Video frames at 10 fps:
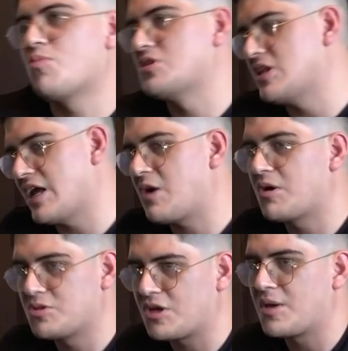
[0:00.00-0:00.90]
como tres,
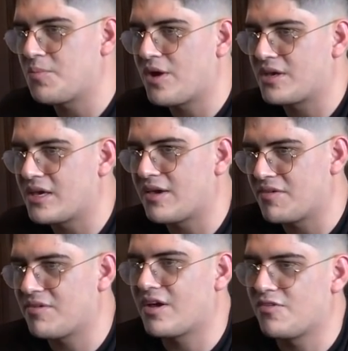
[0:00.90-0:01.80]
cuatro equipos aquí que
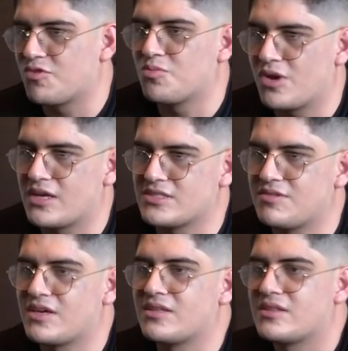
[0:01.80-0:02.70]
viven el fútbol así
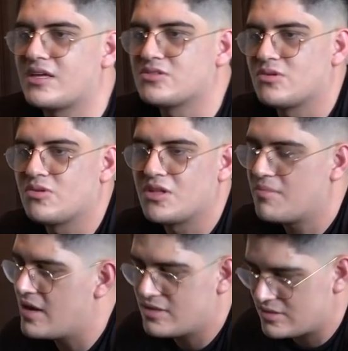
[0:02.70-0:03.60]
bien intenso, los
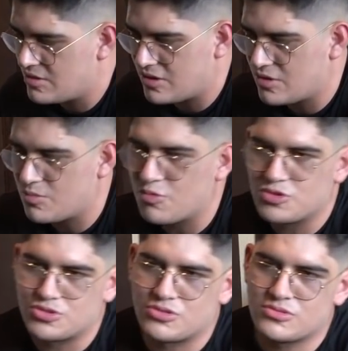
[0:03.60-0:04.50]
demás creo que no
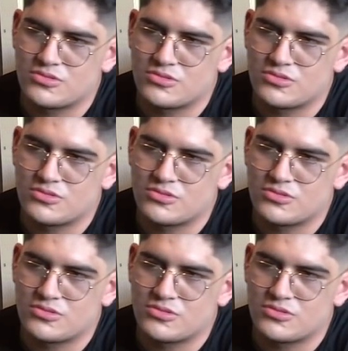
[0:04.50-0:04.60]
mucho.